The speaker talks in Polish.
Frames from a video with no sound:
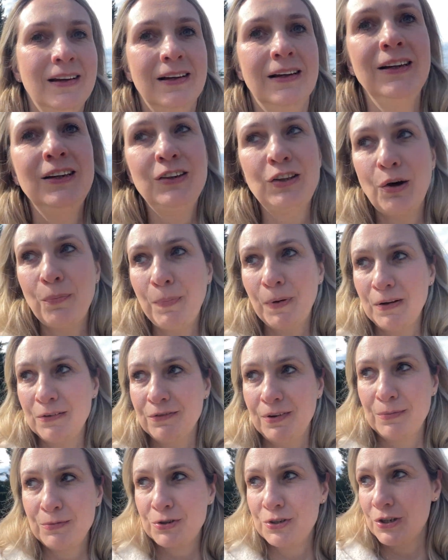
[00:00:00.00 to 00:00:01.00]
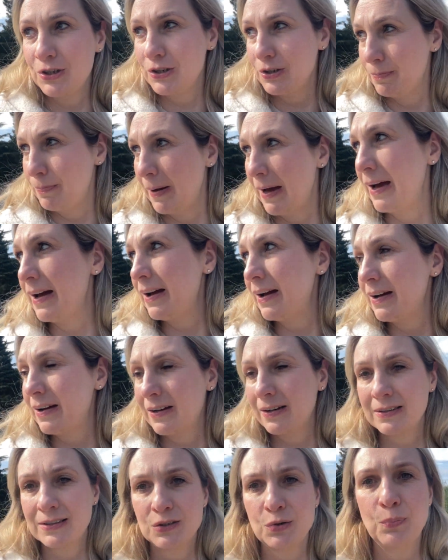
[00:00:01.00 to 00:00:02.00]
I to powiem Wam szczerze,
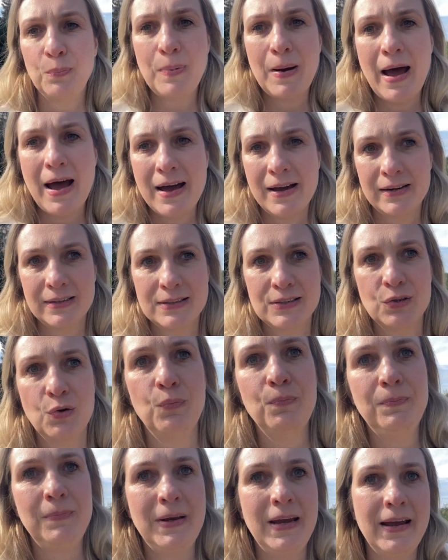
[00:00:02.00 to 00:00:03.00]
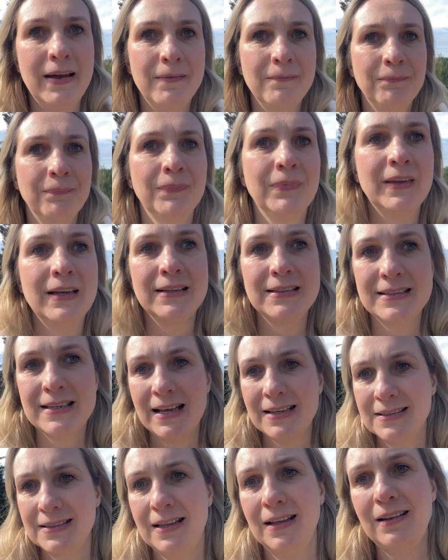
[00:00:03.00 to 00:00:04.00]
bardzo, bardzo mnie
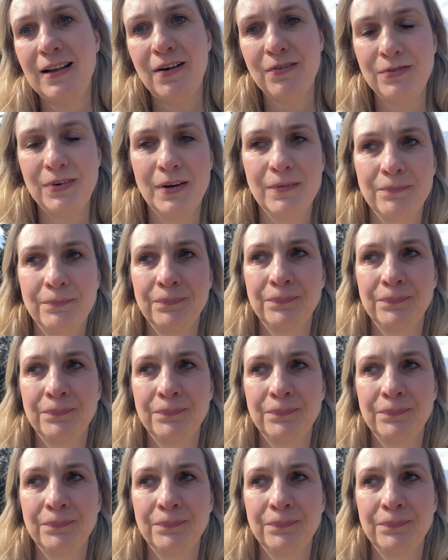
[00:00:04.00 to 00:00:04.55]
zastanawia.